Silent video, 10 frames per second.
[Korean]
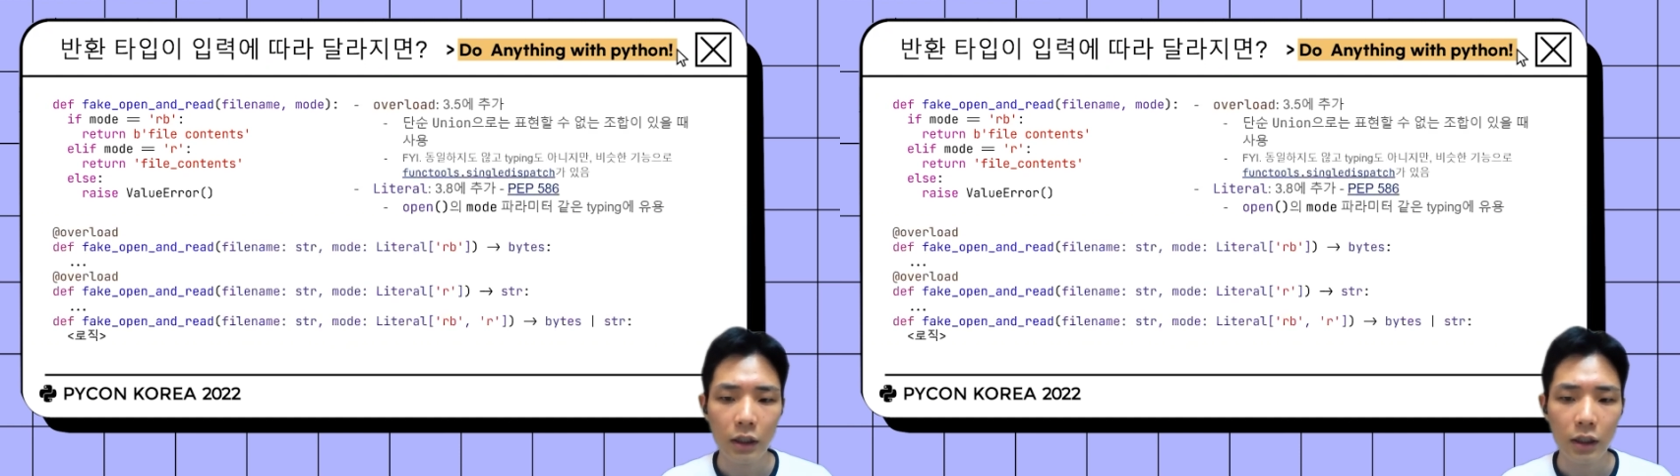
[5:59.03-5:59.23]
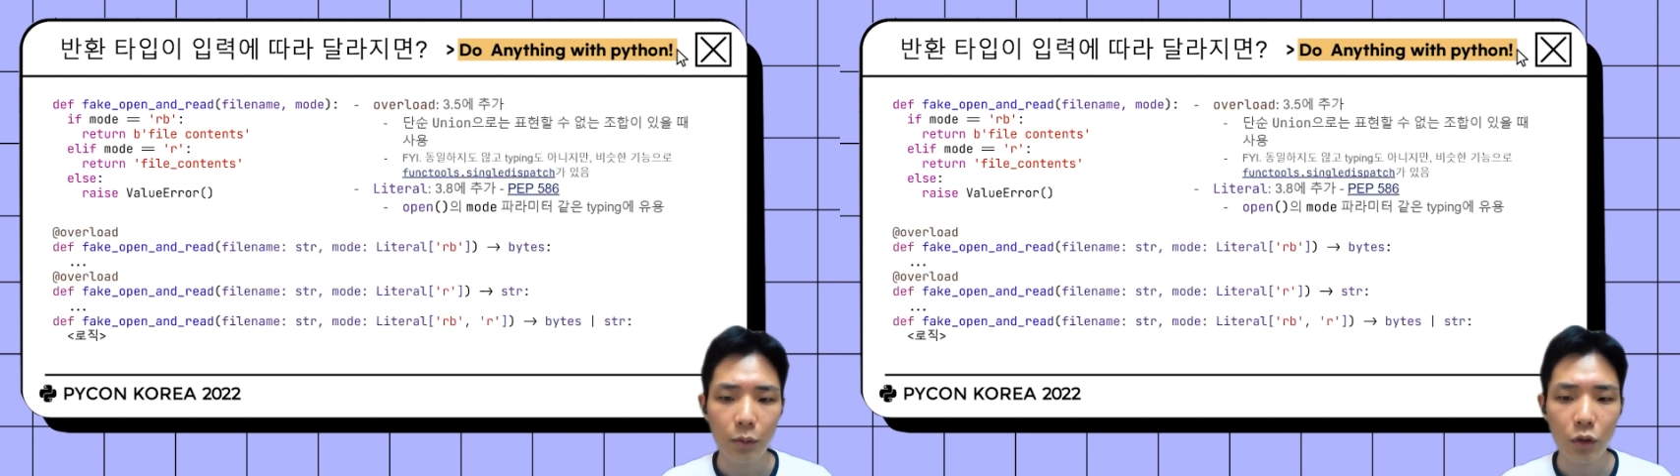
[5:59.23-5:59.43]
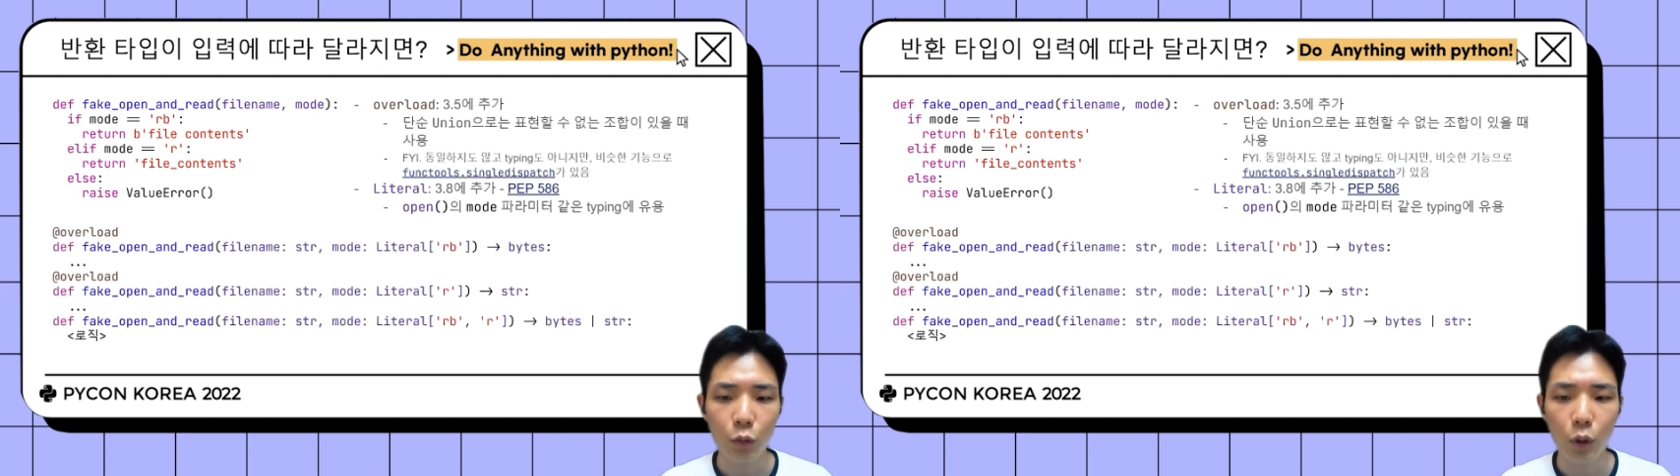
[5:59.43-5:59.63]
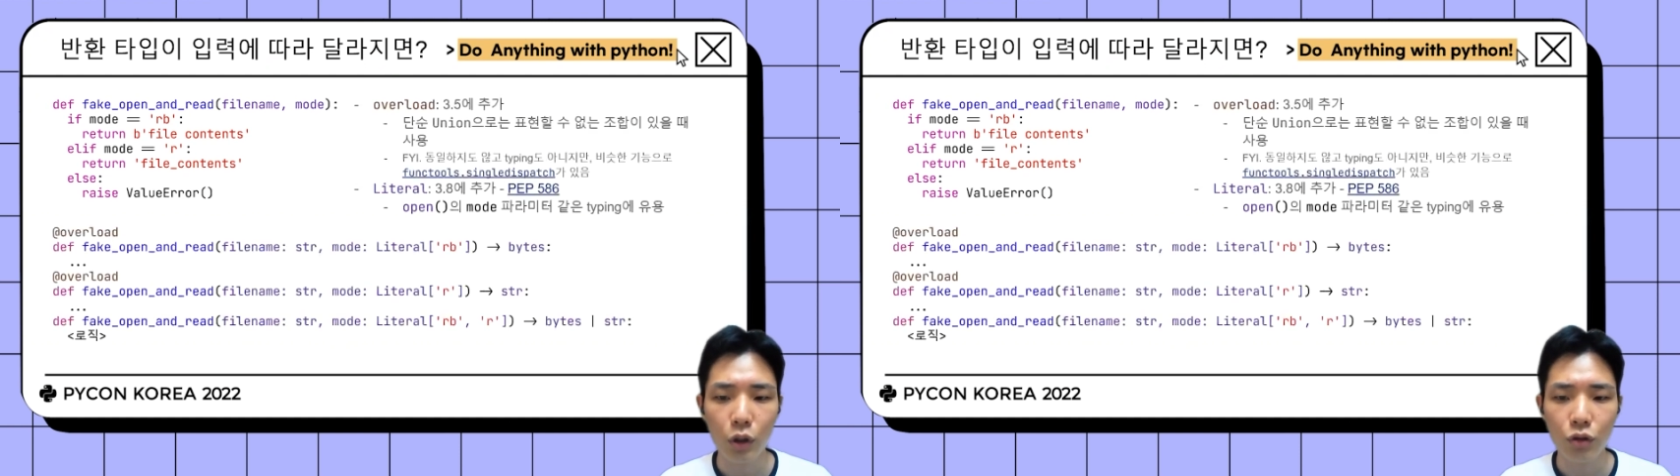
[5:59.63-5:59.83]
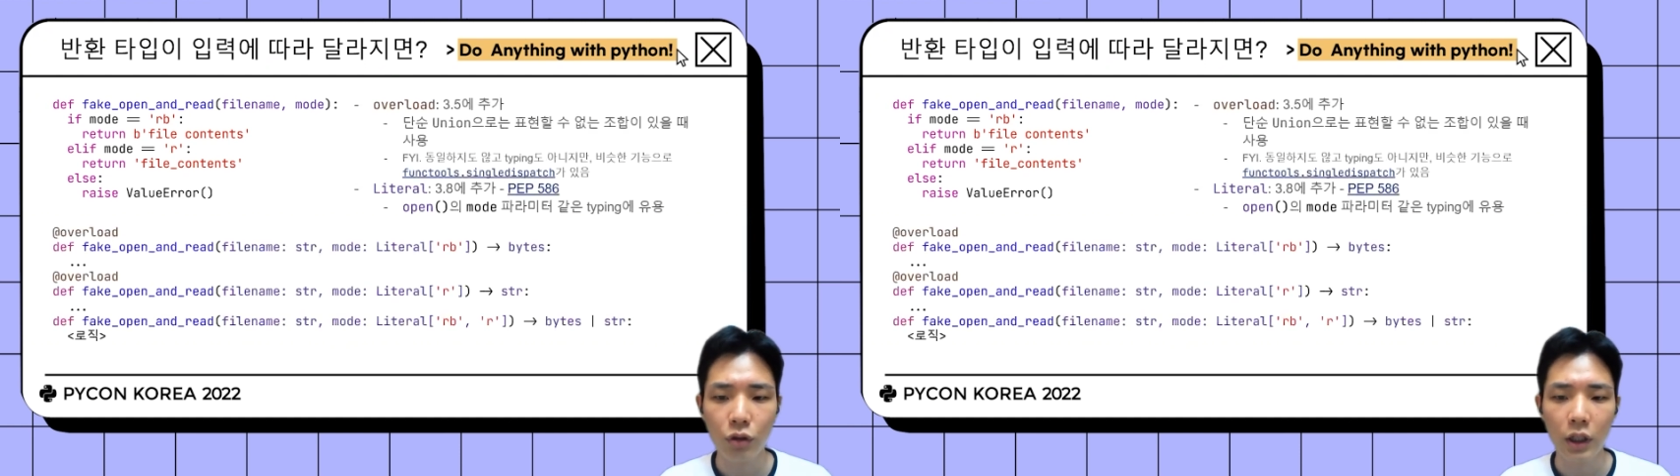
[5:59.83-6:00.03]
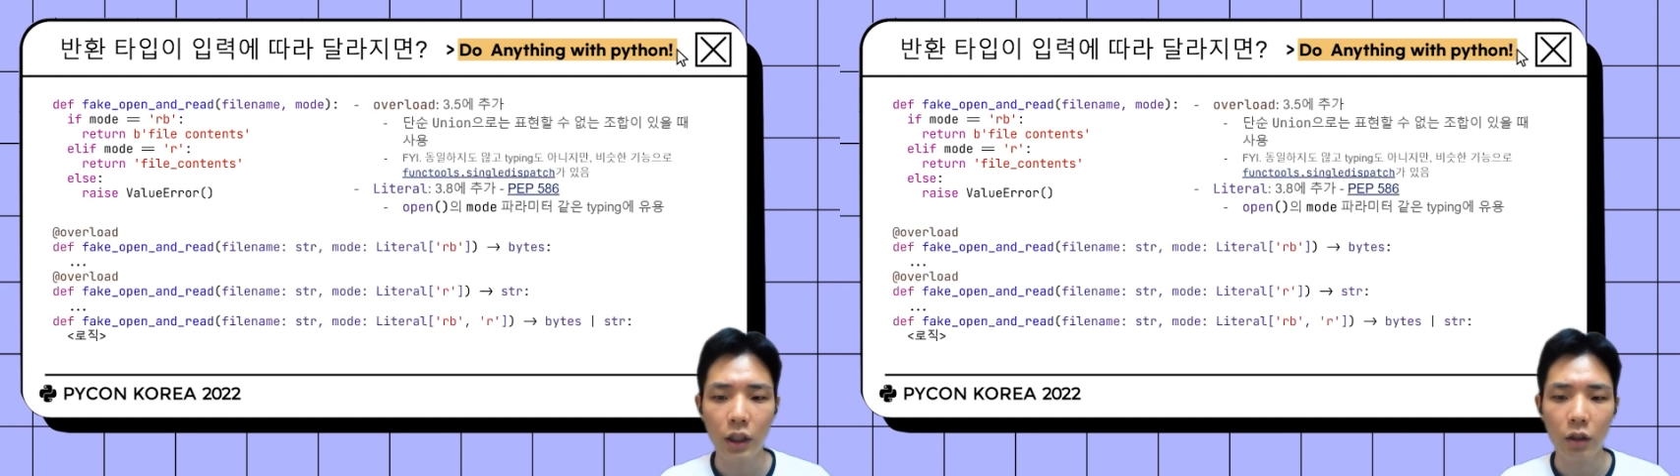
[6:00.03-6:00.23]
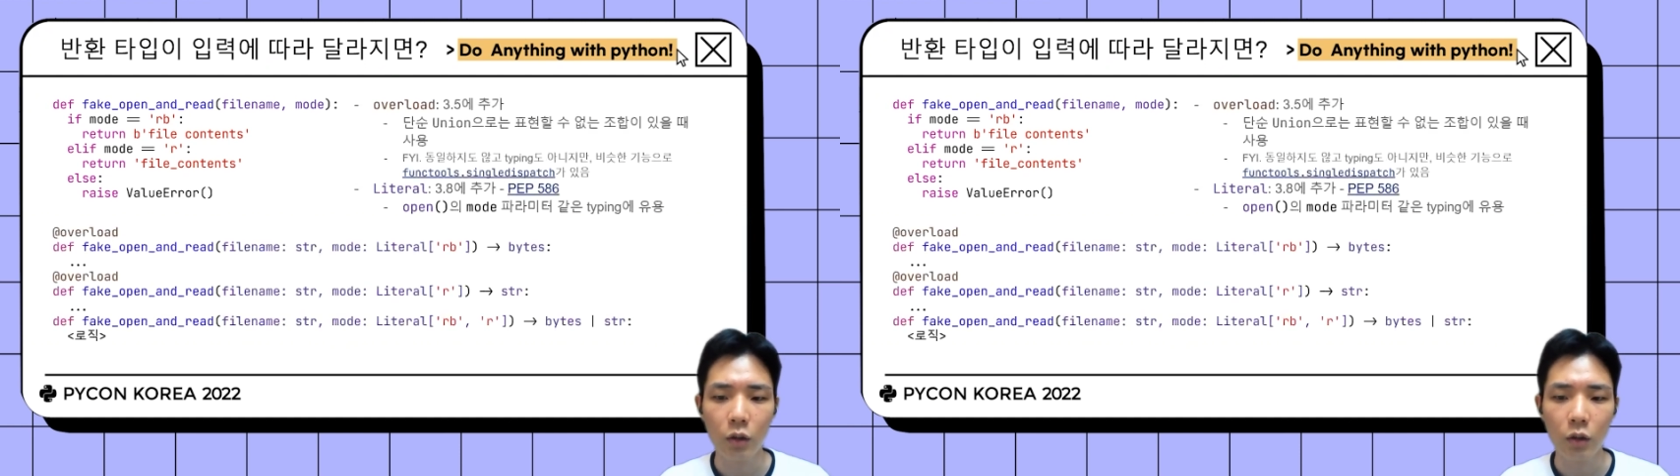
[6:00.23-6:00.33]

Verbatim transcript: 3.5에 추가된